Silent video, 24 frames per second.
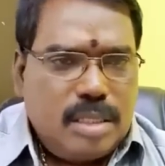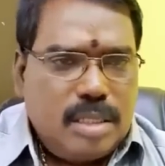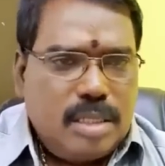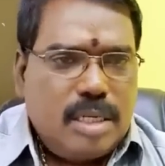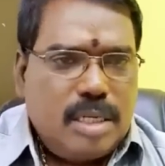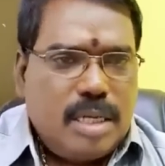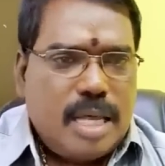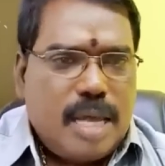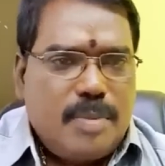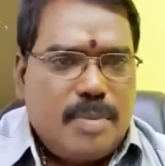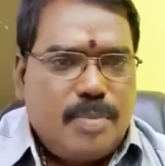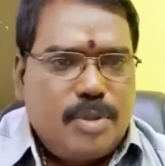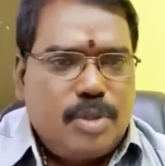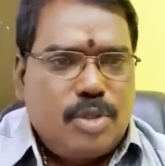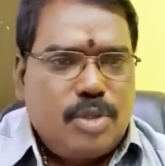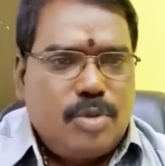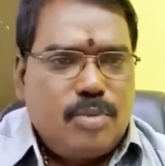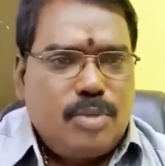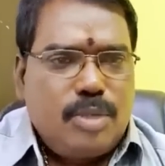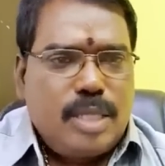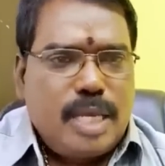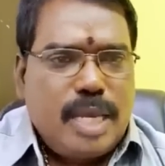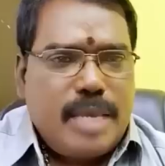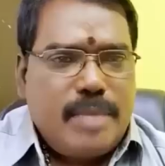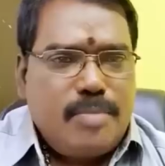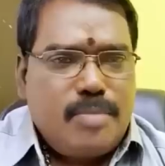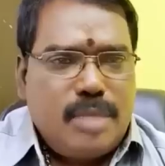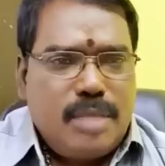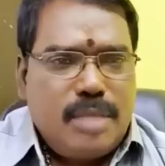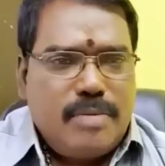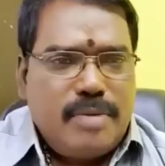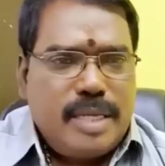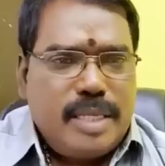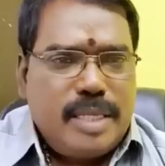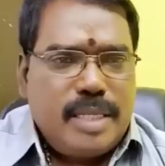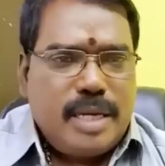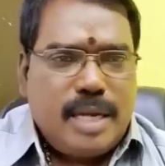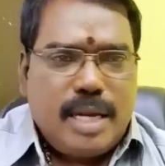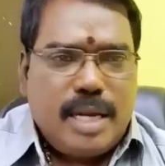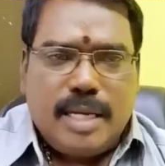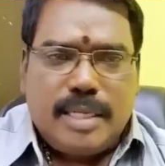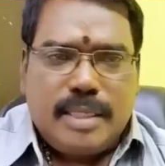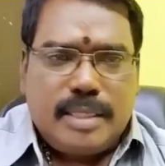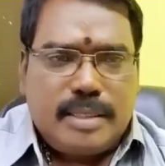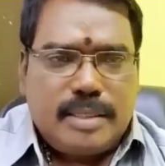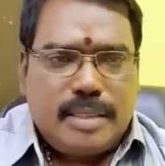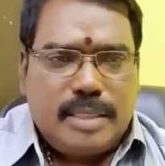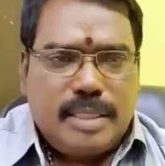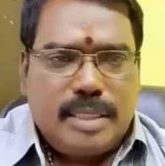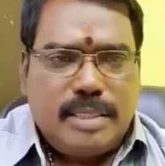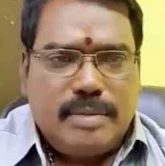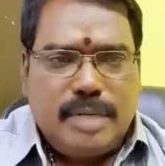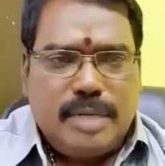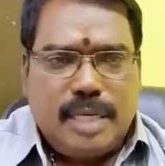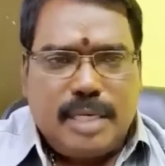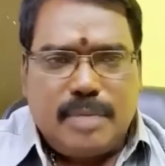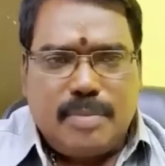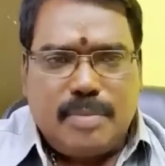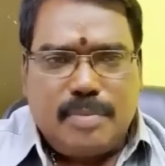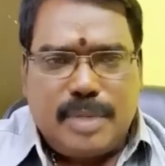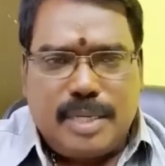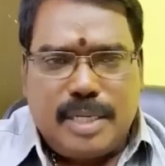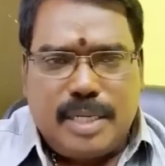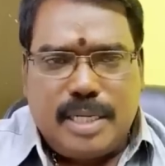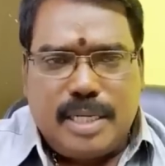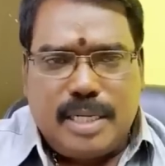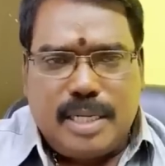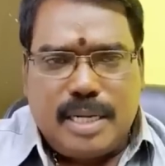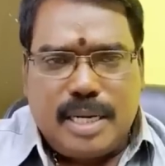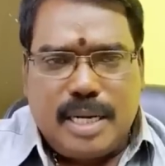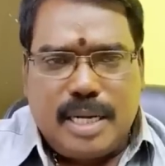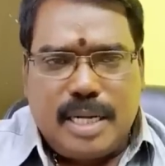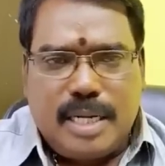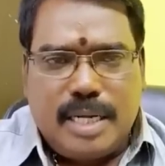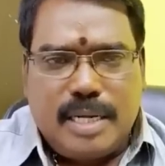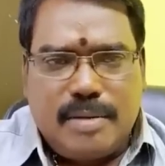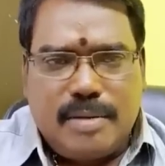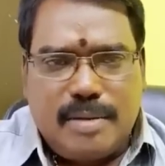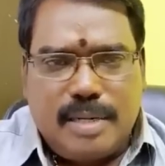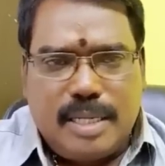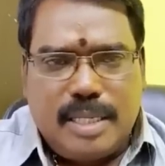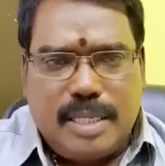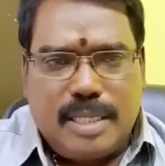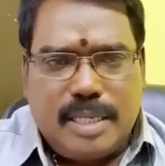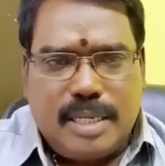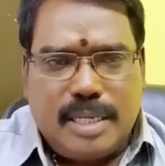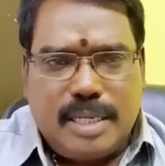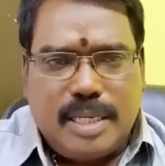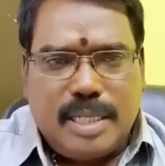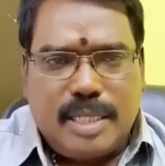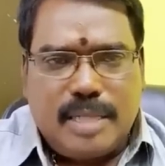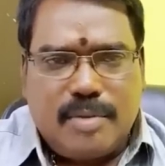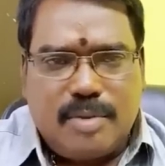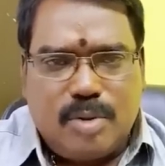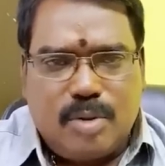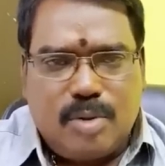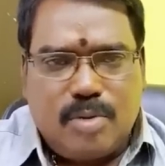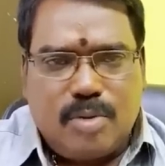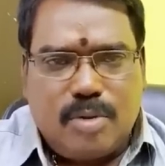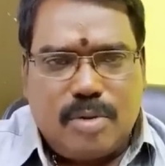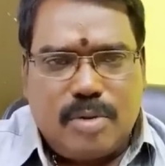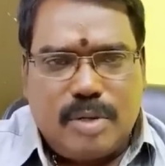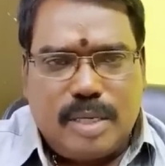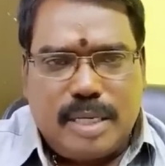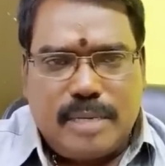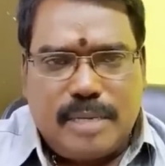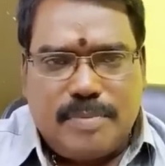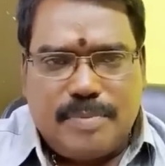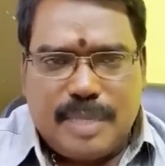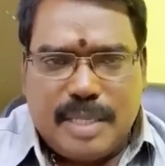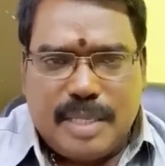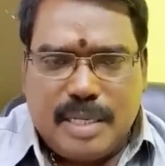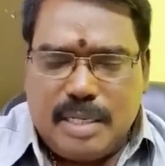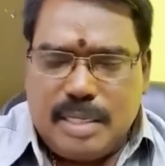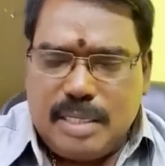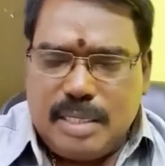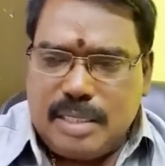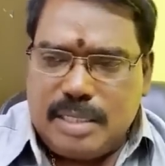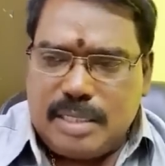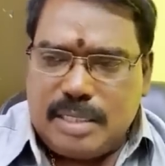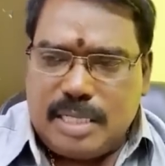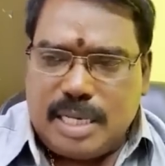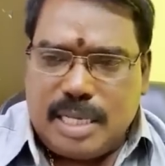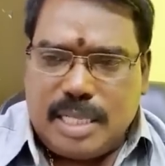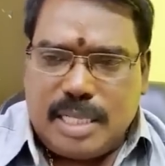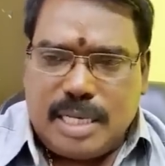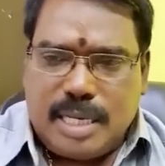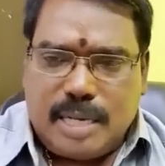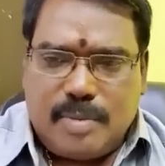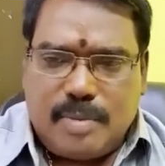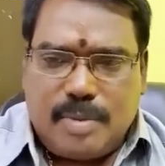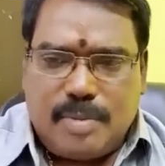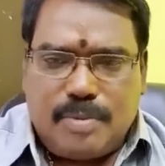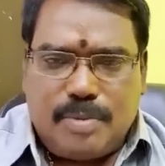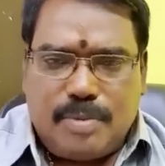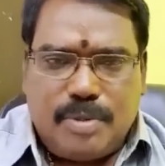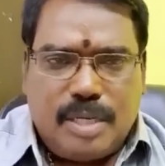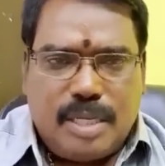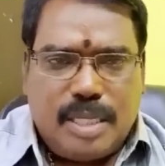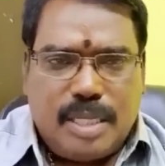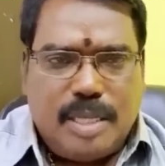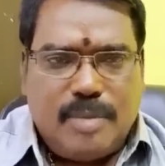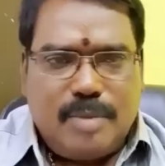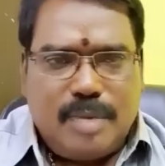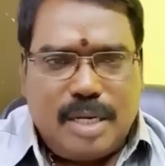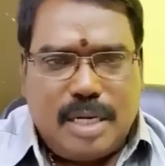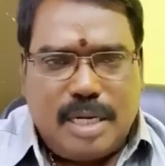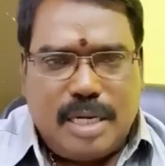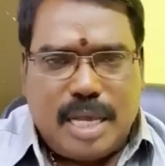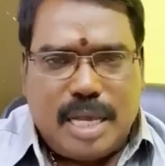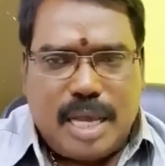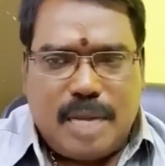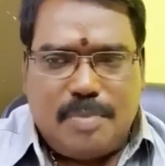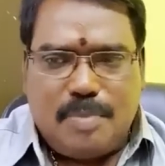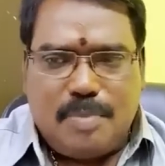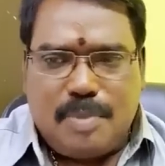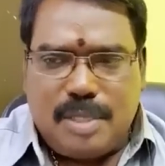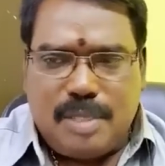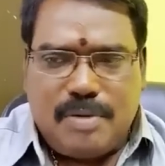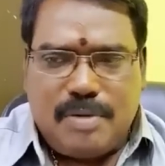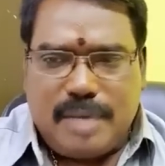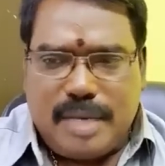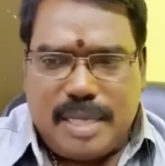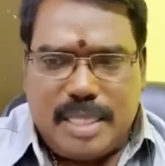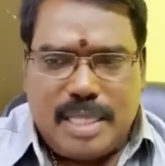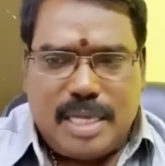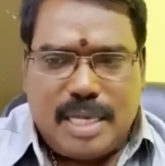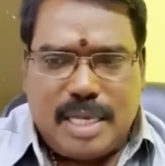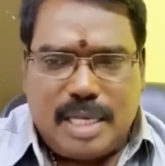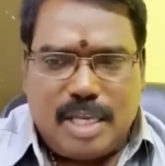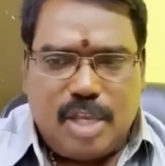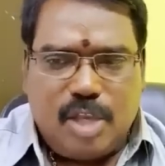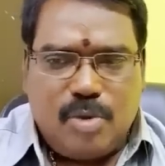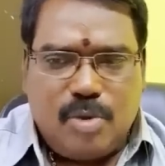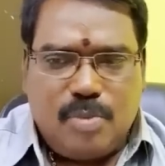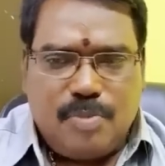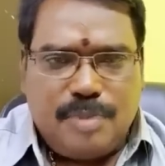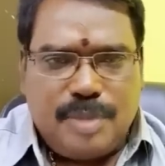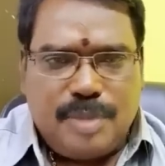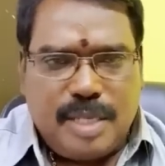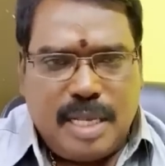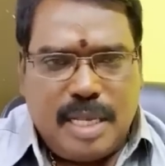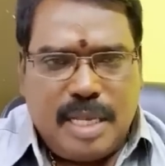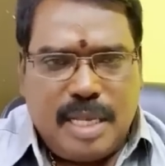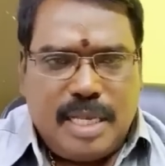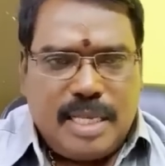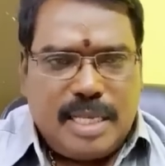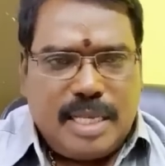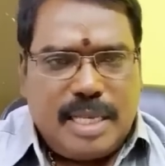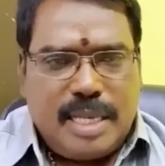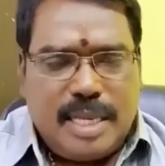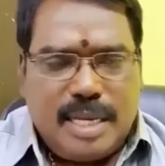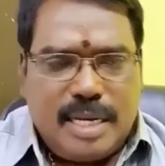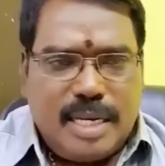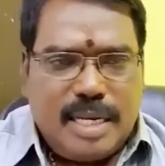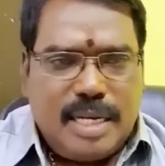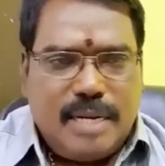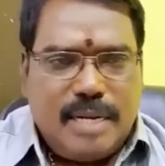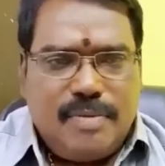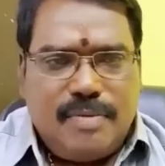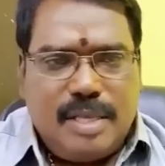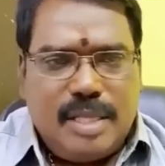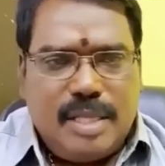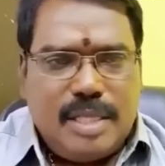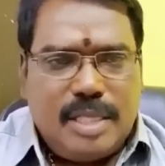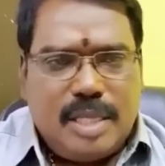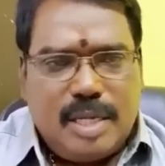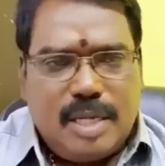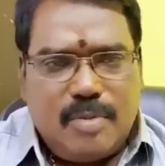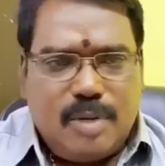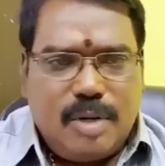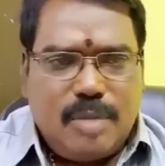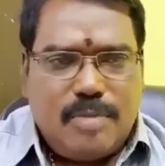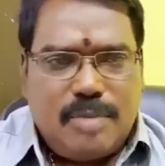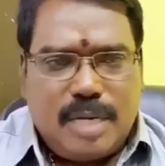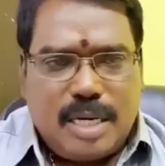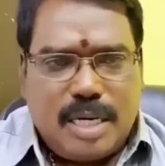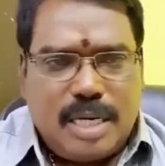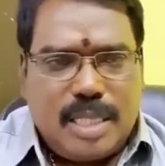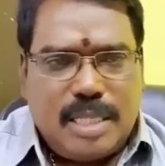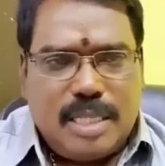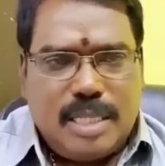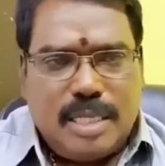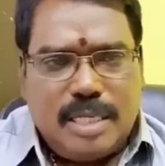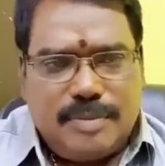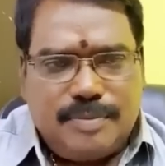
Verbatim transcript: நாற்பத்தொம்பது ஐம்பது வயது ஆண் இதுவரைக்கும் பெண் என்றால் என்னவென்றே தெரியாத ஒருவருடைய ஜாதக அமைப்பு அதே மாதிரி நாற்பது வயதாகியும் ஏற்கனவே திருமணம் நடந்து